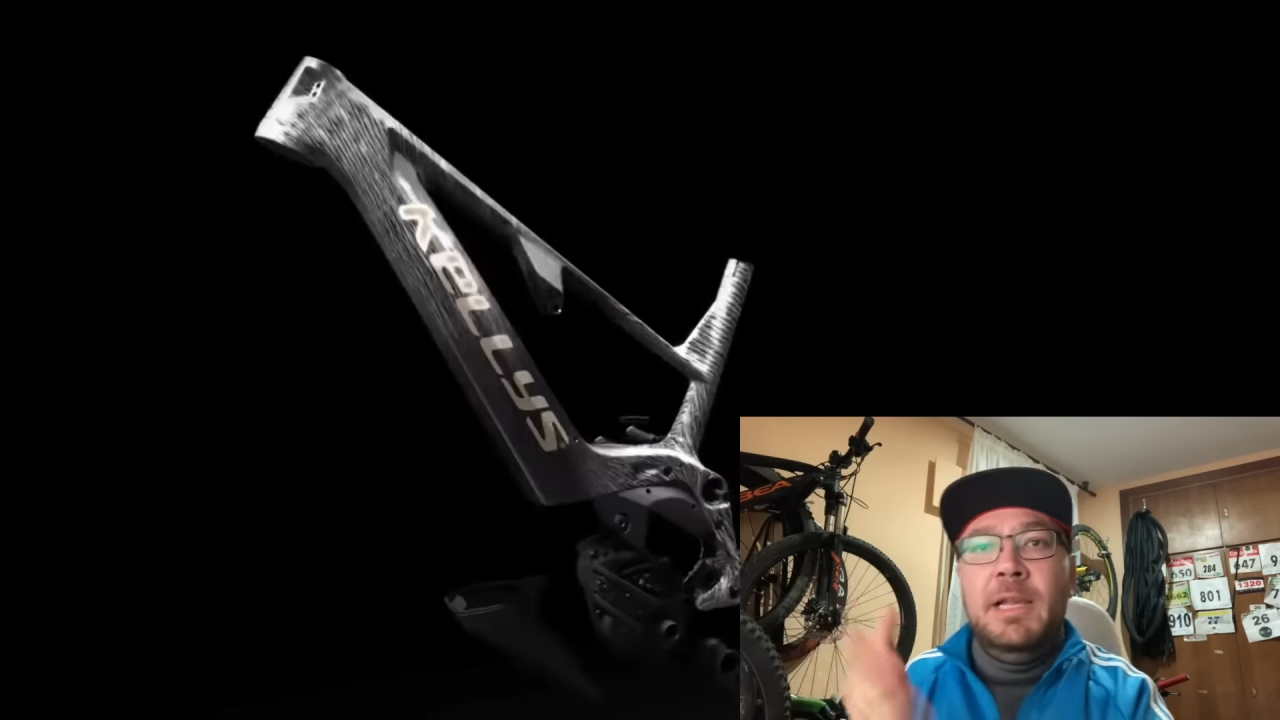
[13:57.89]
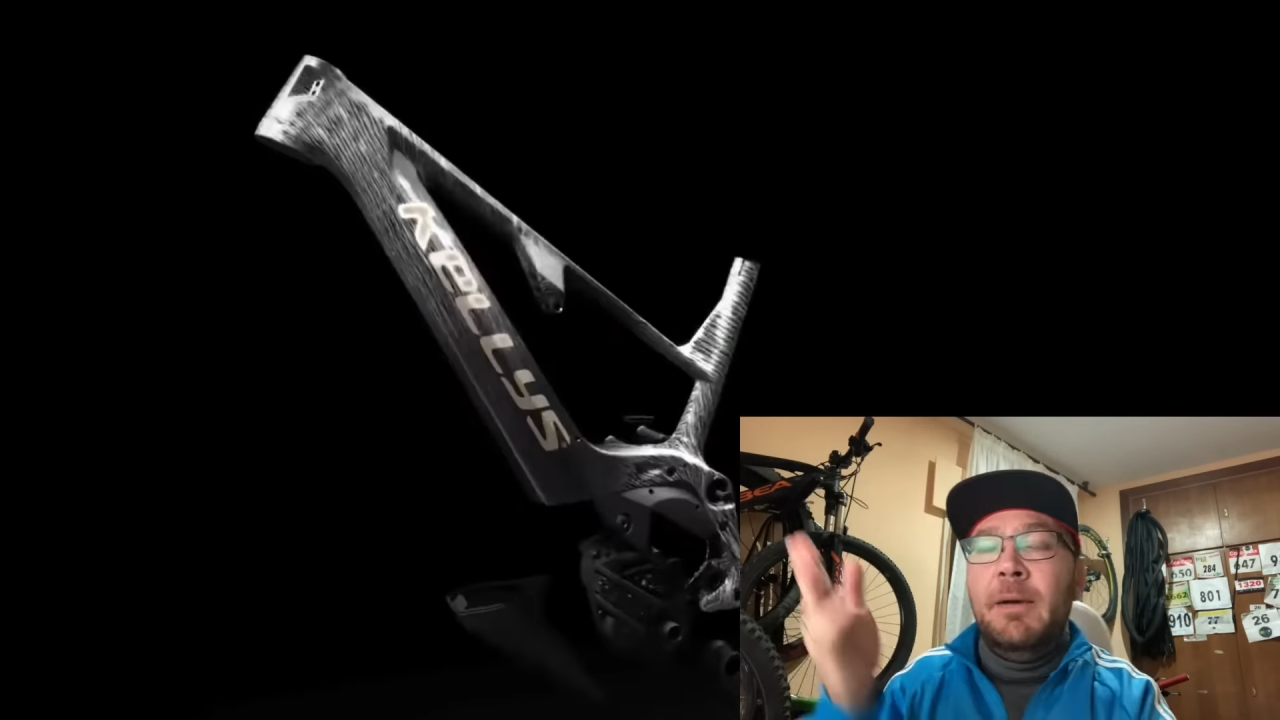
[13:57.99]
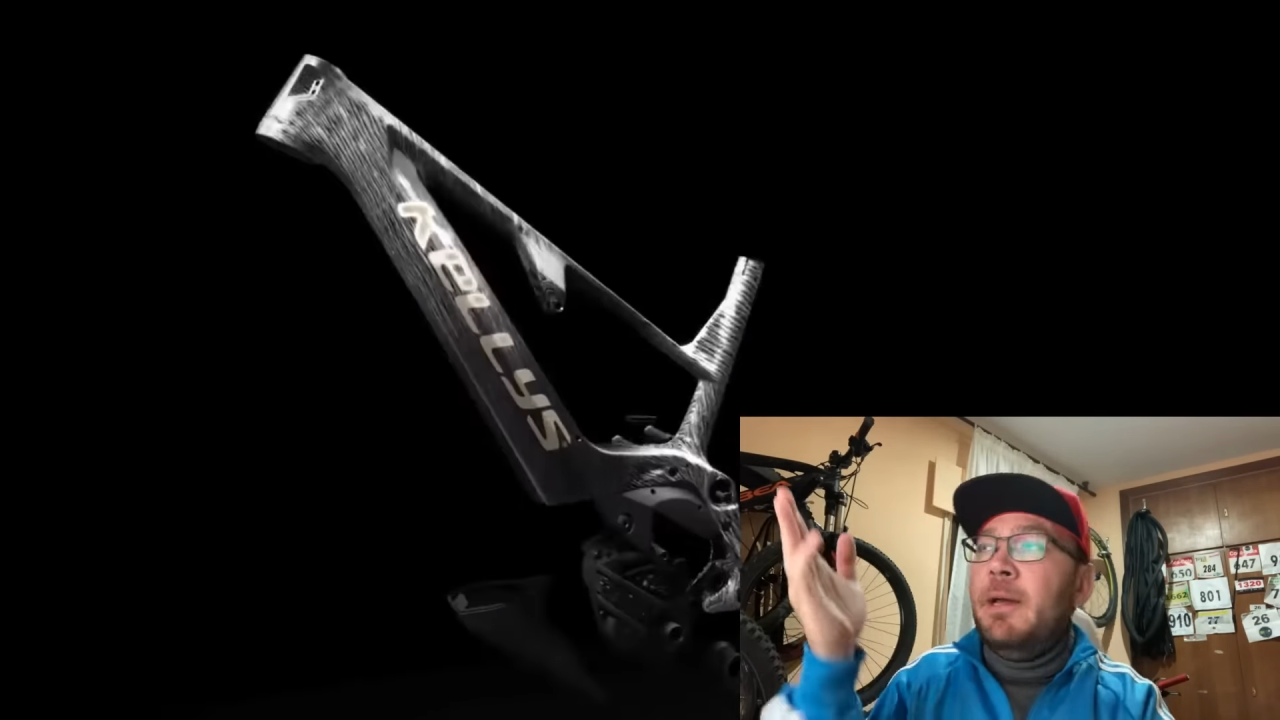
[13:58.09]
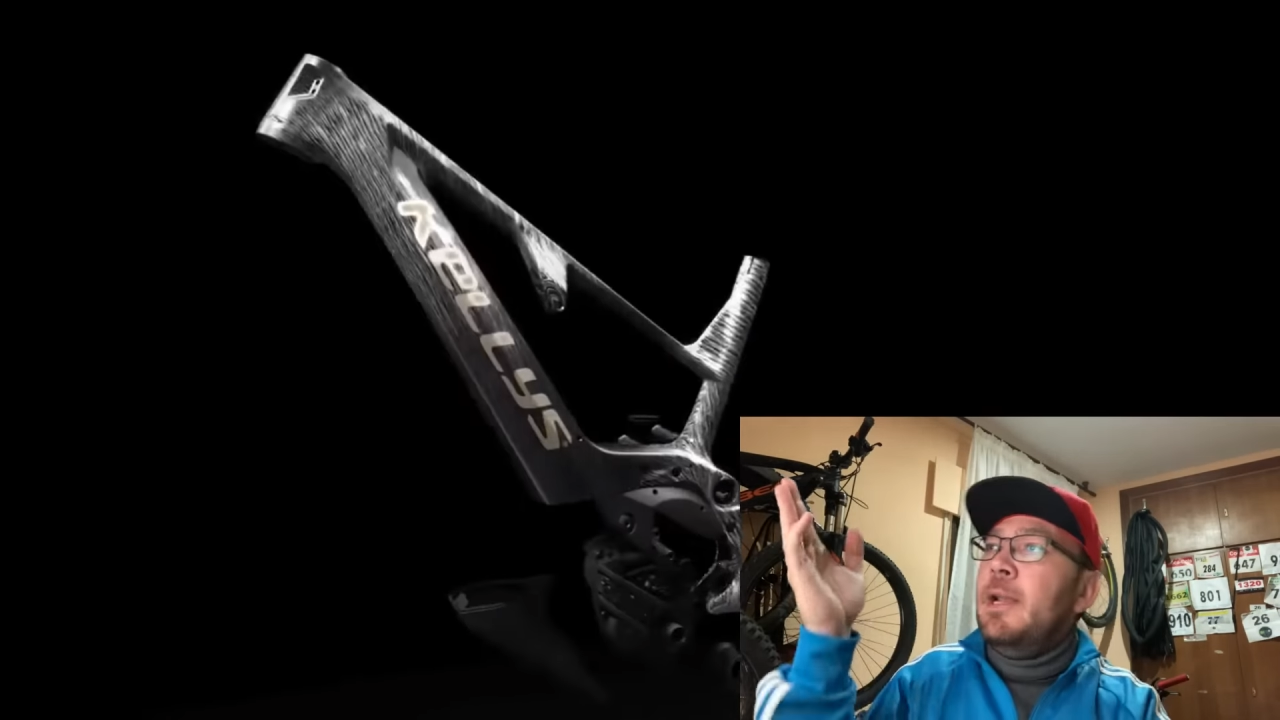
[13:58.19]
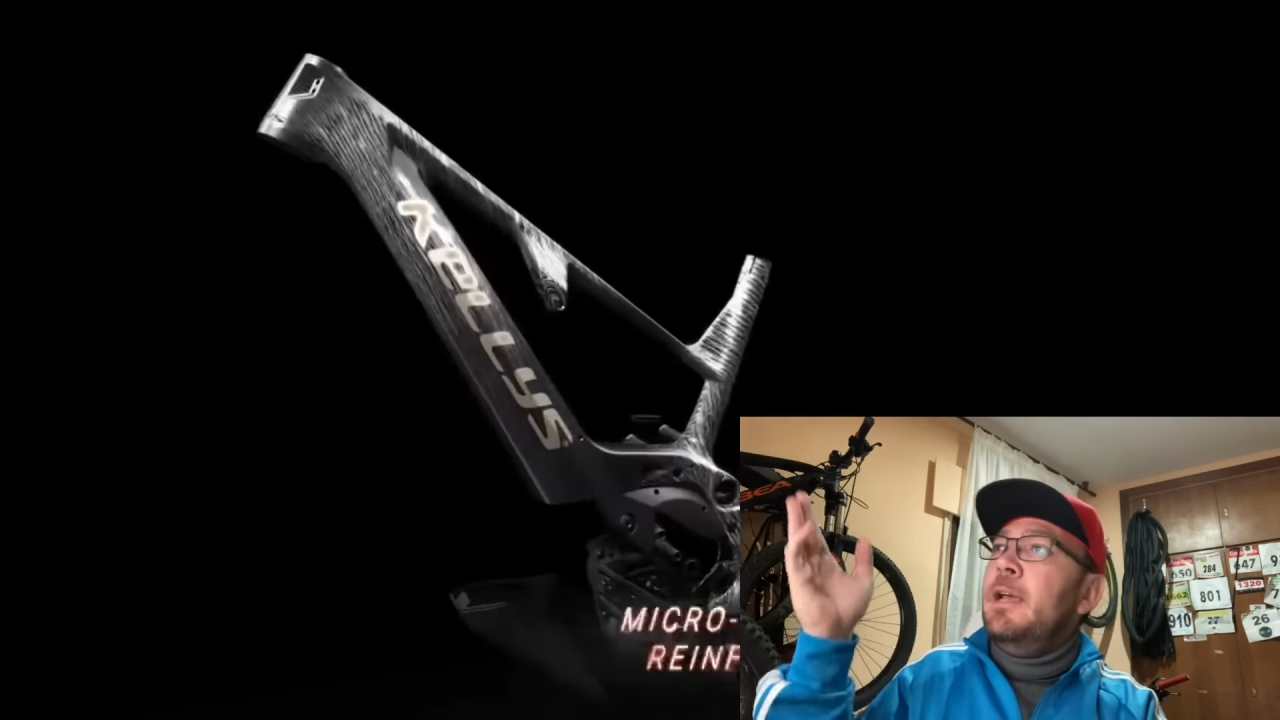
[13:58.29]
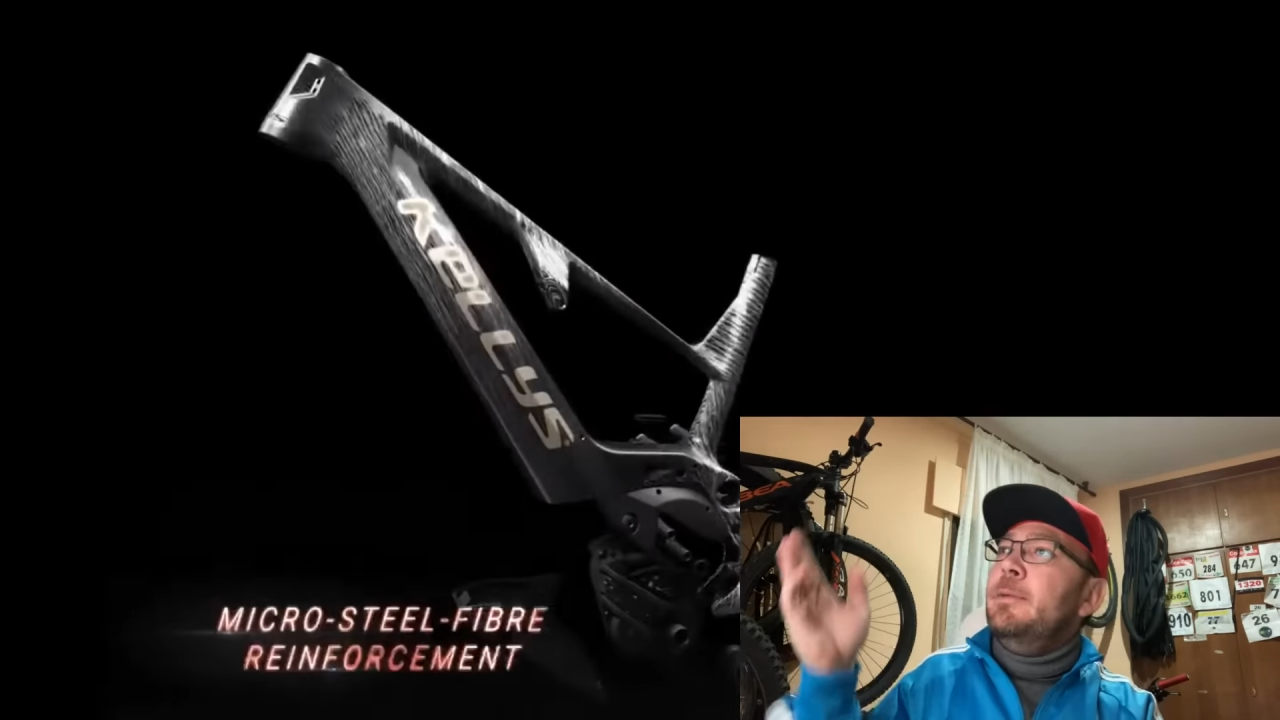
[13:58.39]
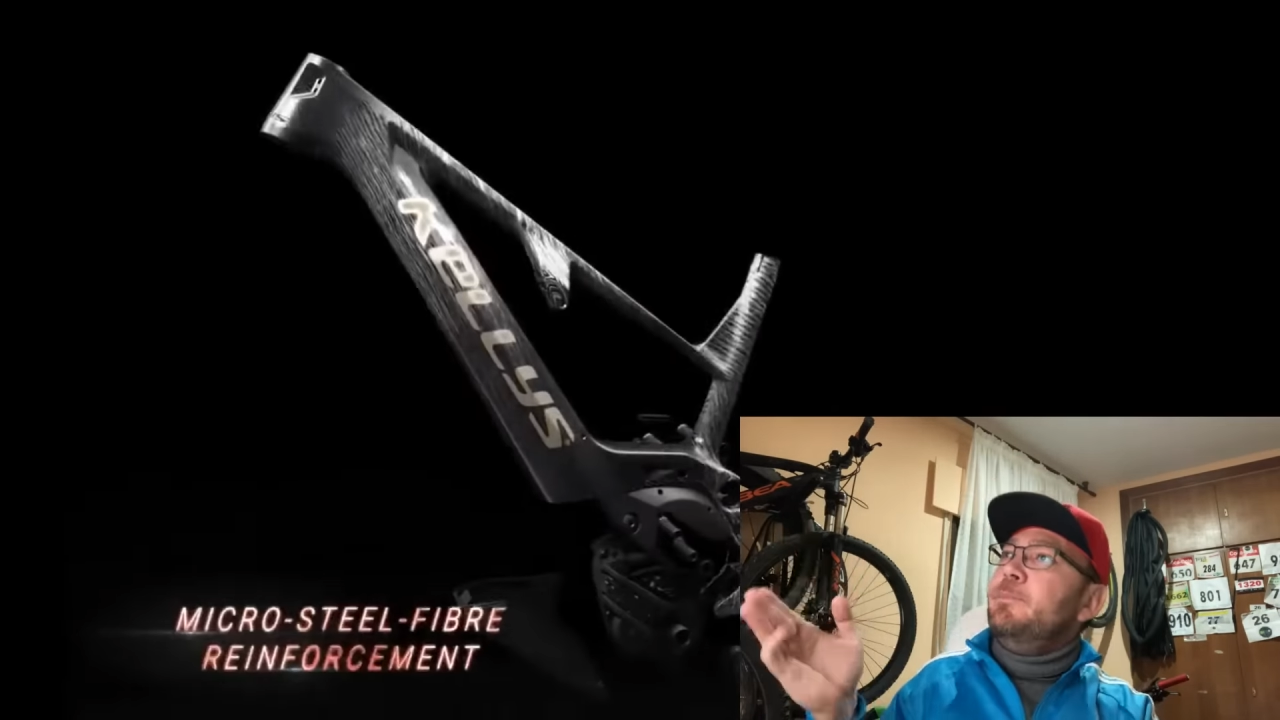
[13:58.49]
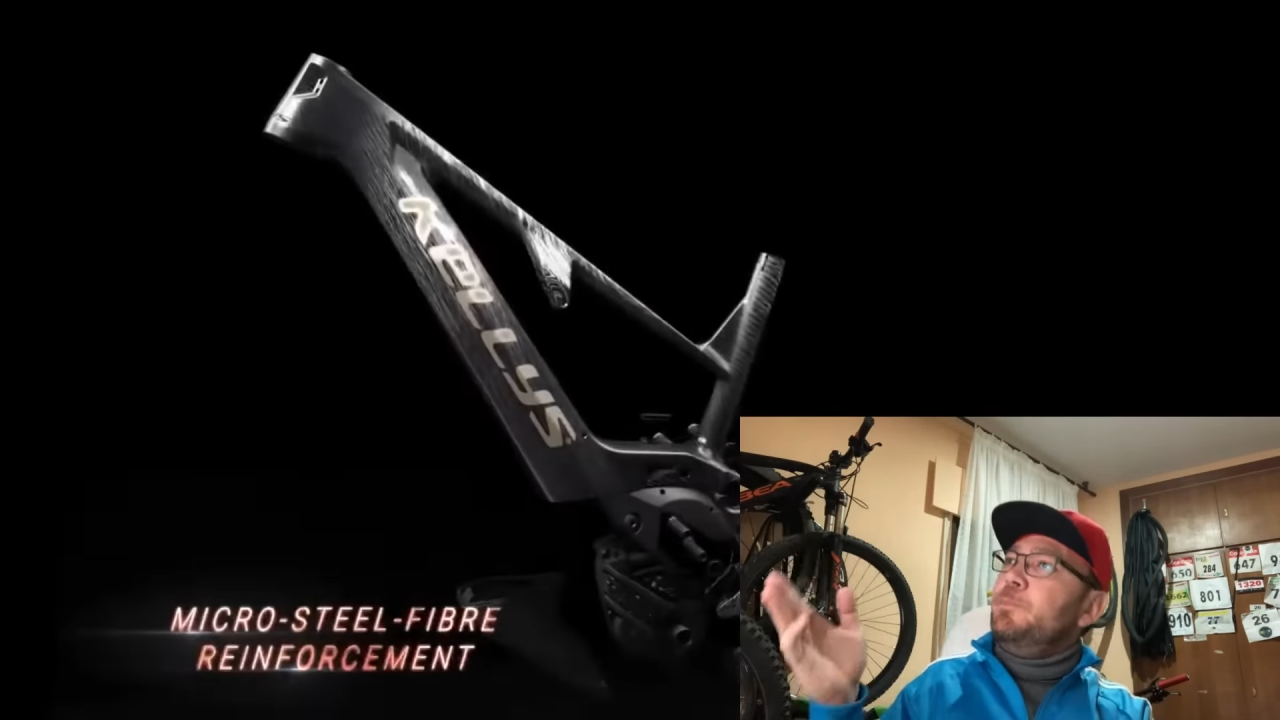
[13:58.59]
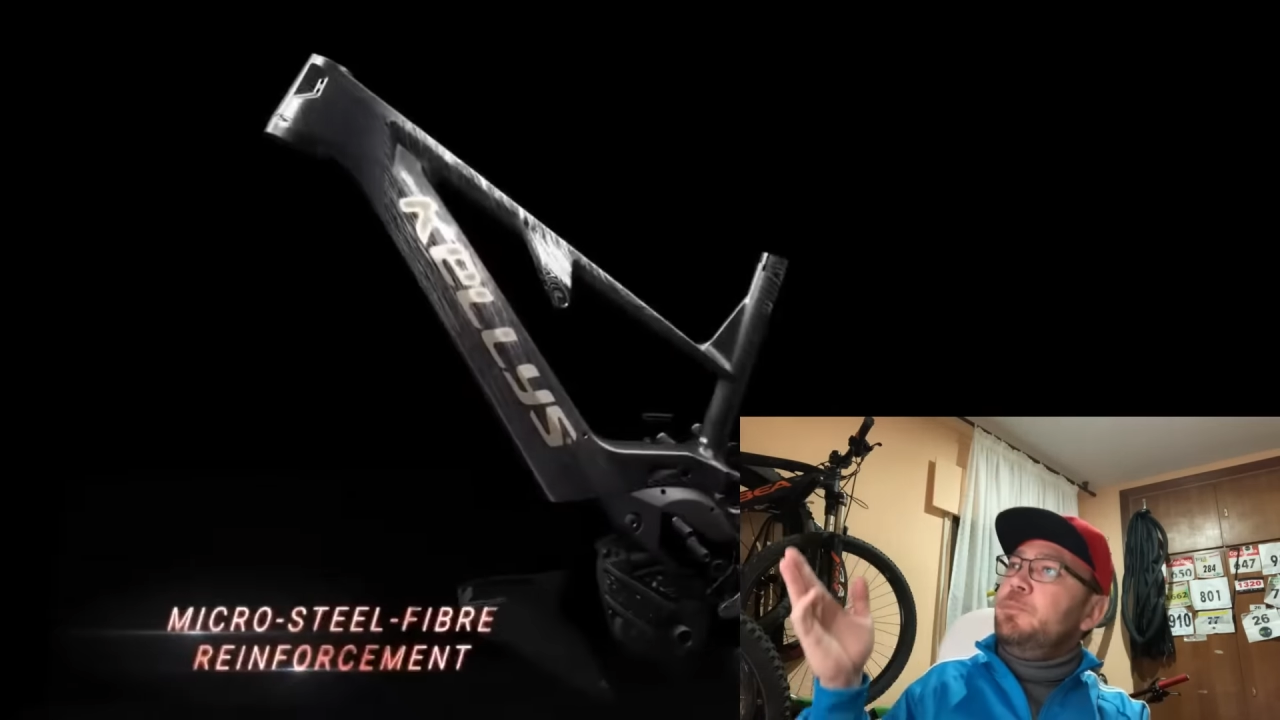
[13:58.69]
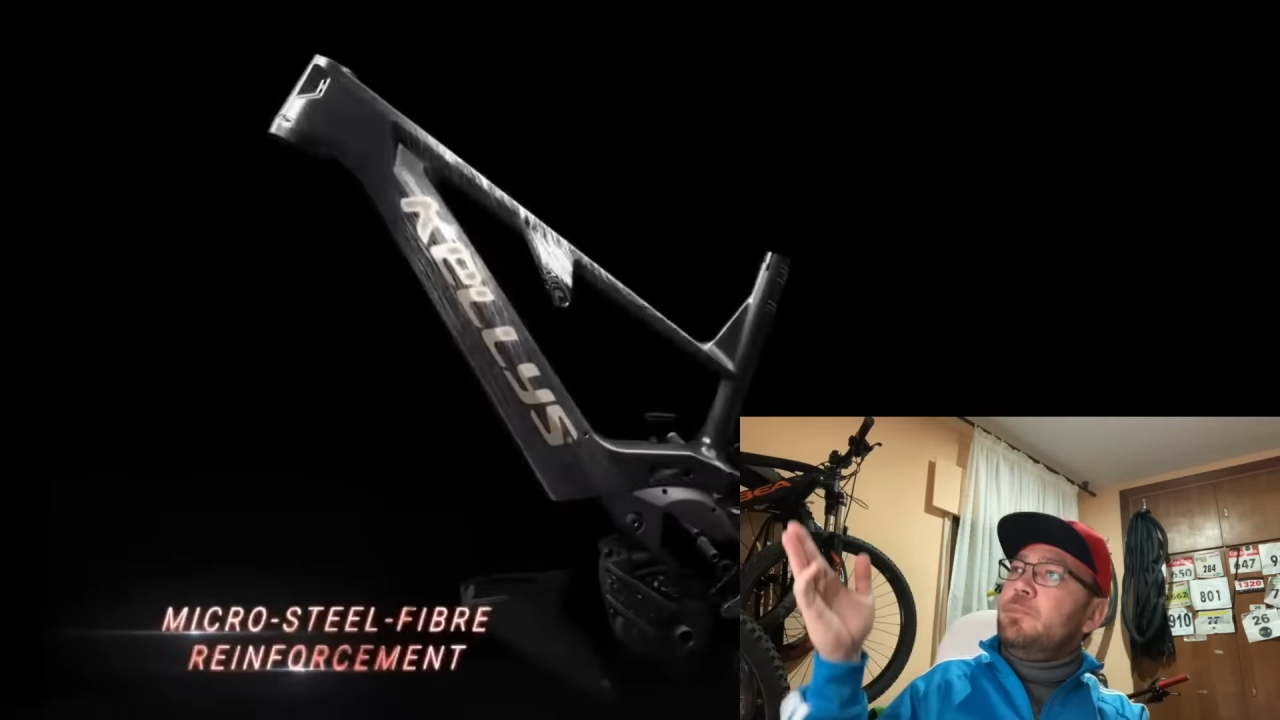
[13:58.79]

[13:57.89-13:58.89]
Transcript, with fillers: la barra